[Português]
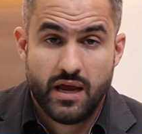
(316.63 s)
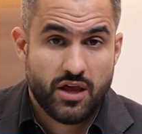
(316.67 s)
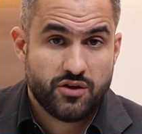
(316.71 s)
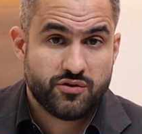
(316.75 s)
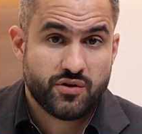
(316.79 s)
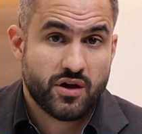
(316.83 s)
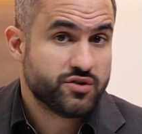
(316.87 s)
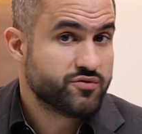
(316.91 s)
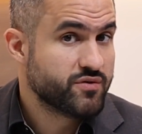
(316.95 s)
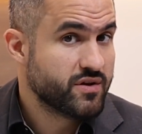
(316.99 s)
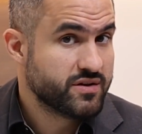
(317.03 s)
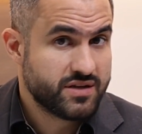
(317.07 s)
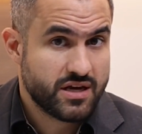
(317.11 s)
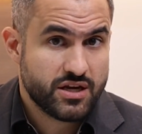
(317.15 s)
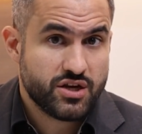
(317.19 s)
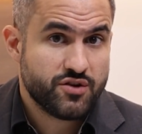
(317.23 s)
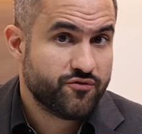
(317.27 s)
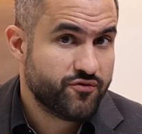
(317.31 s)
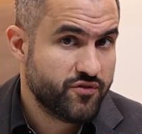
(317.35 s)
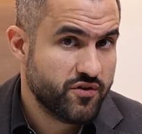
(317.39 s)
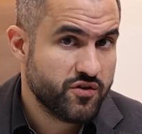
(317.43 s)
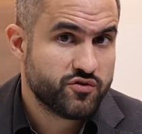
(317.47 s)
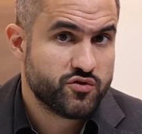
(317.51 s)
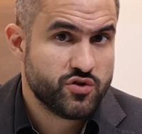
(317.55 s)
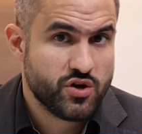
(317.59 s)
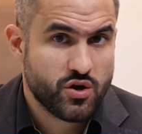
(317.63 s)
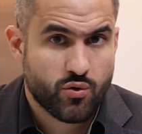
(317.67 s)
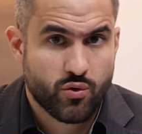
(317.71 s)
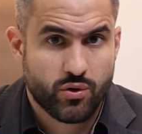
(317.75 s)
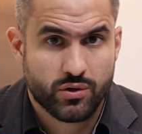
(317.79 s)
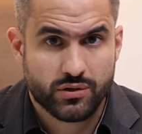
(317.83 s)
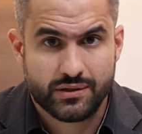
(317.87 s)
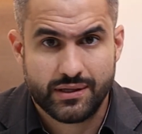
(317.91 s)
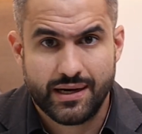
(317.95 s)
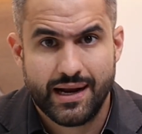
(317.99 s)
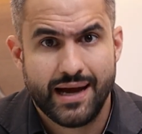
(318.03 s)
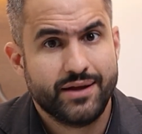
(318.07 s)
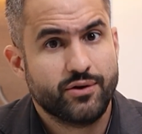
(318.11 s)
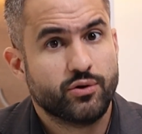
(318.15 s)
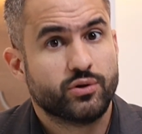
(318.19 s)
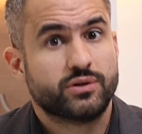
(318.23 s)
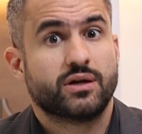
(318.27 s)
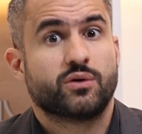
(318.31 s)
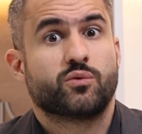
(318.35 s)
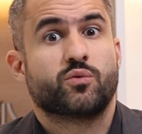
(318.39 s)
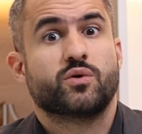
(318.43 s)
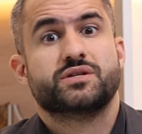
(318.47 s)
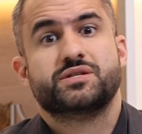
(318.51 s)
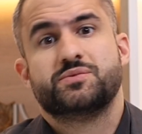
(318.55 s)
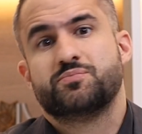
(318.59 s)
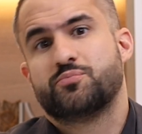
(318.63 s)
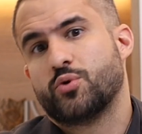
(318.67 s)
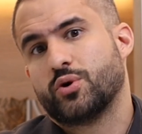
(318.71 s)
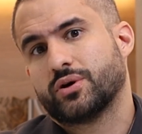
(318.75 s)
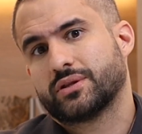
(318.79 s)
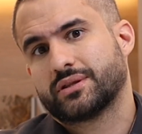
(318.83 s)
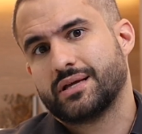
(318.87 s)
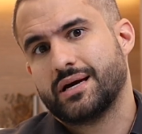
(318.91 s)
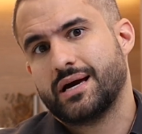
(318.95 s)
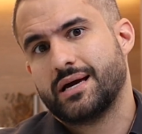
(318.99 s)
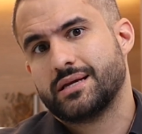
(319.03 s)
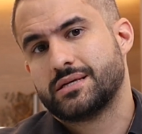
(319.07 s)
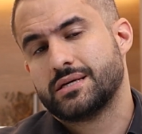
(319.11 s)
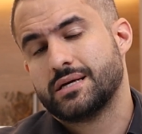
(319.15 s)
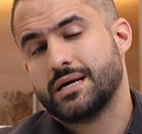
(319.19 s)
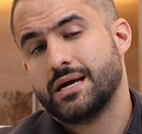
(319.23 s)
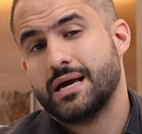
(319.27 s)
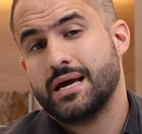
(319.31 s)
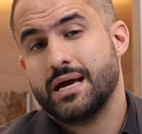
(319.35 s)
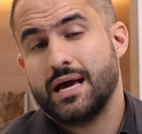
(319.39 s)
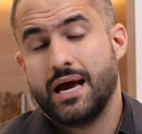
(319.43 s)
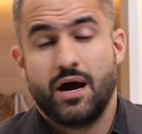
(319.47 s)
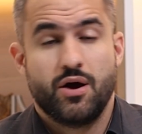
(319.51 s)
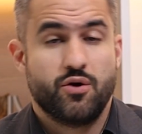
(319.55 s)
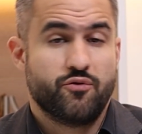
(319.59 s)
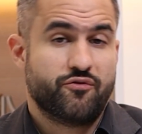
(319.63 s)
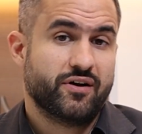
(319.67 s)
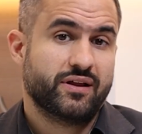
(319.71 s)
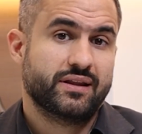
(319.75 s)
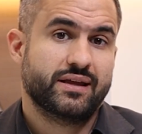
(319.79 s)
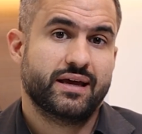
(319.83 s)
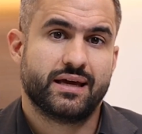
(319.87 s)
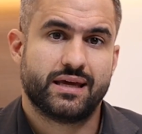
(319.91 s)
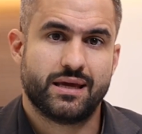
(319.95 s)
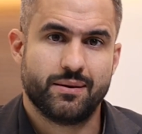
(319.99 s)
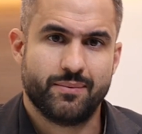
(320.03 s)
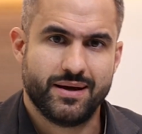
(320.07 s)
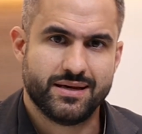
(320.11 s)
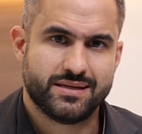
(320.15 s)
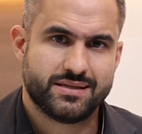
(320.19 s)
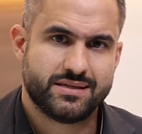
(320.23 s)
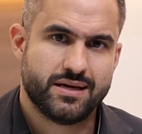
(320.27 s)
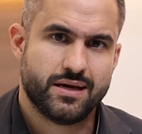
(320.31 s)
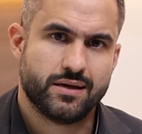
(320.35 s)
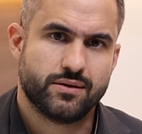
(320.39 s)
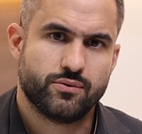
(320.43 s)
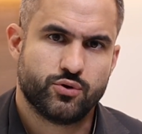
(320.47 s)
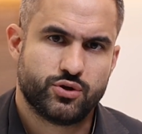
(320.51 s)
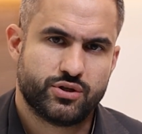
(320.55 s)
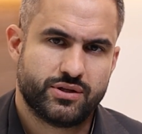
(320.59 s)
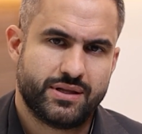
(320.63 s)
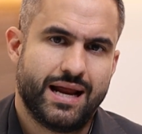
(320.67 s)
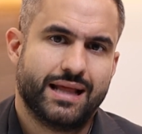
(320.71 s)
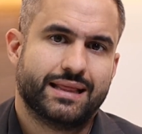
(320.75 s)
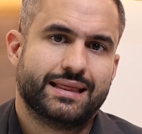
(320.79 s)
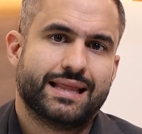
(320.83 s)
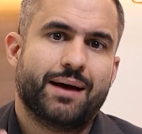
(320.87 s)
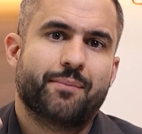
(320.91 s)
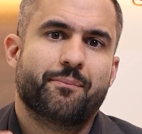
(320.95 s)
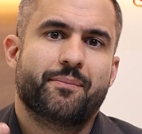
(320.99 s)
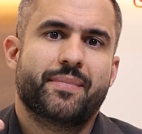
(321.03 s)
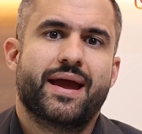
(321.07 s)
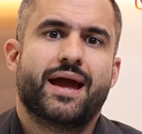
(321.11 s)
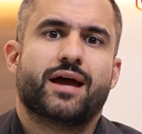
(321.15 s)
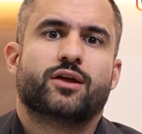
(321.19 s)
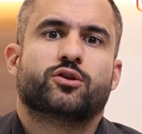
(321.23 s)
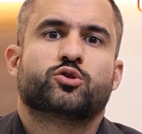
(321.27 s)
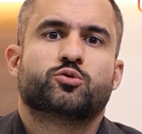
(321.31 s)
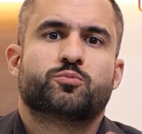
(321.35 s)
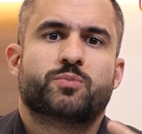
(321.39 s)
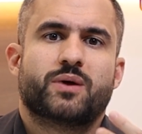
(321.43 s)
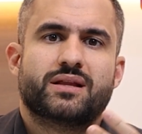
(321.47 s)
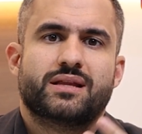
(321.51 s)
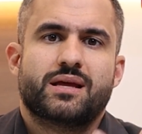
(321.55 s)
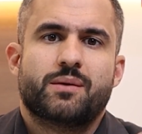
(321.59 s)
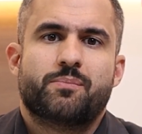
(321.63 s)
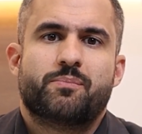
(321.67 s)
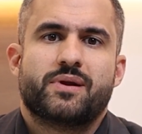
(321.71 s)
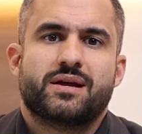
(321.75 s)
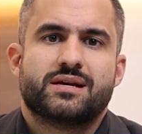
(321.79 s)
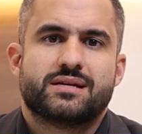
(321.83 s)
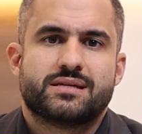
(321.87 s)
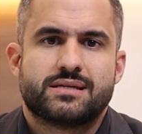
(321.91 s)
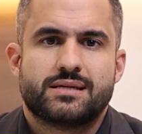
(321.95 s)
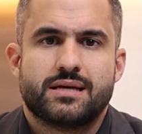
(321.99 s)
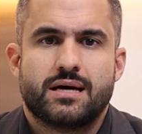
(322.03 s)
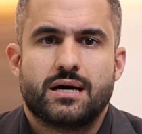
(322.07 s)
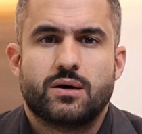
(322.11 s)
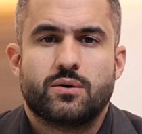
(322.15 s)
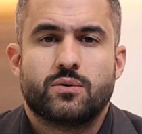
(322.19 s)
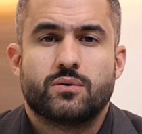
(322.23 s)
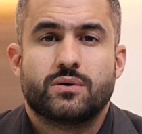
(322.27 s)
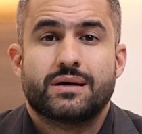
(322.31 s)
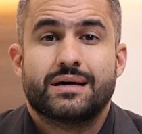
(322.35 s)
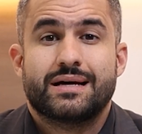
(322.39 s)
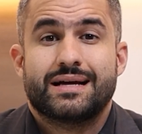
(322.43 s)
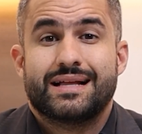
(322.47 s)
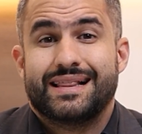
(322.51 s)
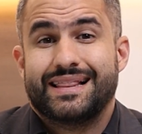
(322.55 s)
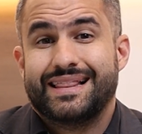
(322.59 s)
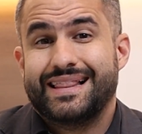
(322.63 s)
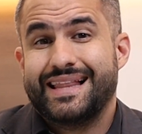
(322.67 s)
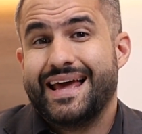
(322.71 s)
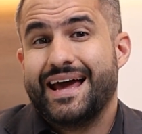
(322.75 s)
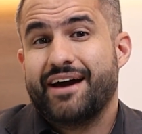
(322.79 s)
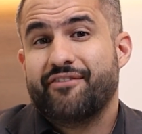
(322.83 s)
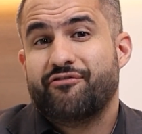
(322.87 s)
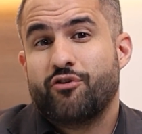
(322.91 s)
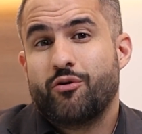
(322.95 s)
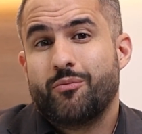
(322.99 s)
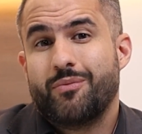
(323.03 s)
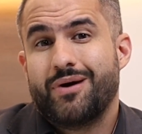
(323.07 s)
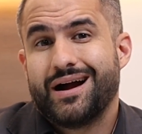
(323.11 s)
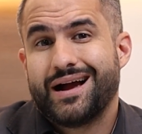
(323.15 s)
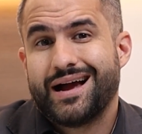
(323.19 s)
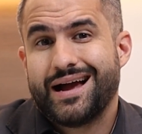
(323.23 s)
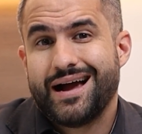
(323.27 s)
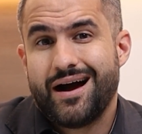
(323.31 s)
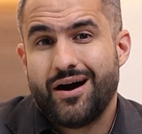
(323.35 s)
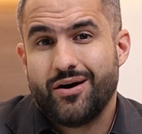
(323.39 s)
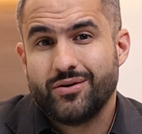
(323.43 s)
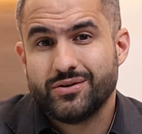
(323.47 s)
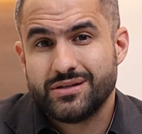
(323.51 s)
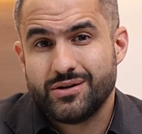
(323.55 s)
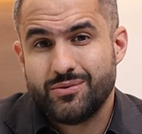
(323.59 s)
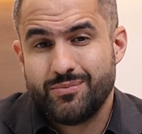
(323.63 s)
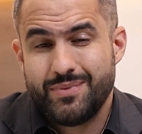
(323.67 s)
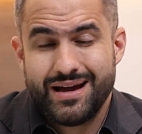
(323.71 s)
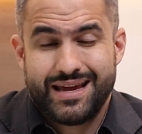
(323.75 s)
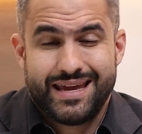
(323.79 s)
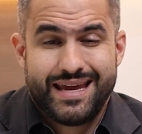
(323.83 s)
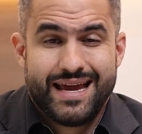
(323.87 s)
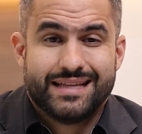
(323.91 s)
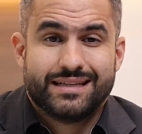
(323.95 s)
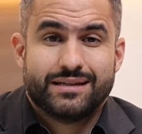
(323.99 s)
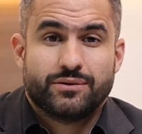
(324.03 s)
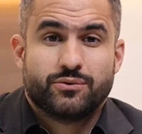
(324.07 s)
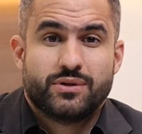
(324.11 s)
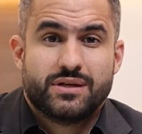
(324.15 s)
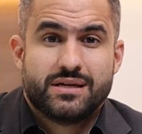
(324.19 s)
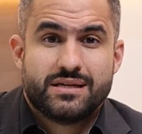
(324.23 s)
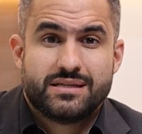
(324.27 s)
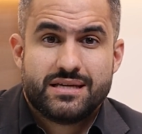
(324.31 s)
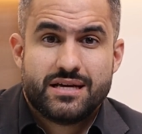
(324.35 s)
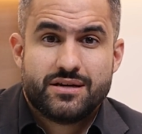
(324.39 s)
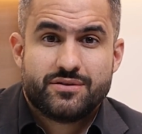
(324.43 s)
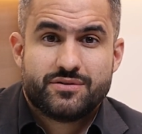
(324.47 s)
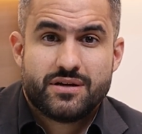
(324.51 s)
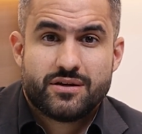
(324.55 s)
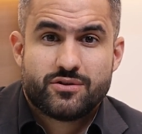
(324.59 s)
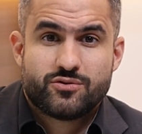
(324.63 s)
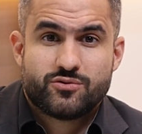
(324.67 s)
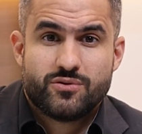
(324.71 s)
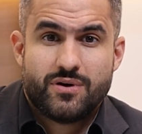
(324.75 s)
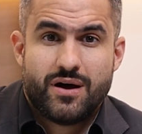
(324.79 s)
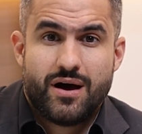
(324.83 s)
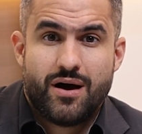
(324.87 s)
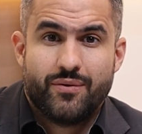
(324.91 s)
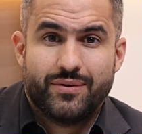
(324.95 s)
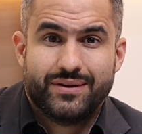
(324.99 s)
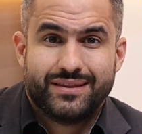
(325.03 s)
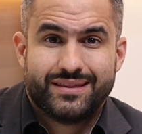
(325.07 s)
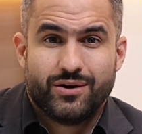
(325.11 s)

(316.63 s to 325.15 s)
Isso às vezes é difícil de encontrar. E outra coisa importante, eu falei aqui mais cedo, os tratamentos para depressão leva a uma causa, uma queda do desejo sexual.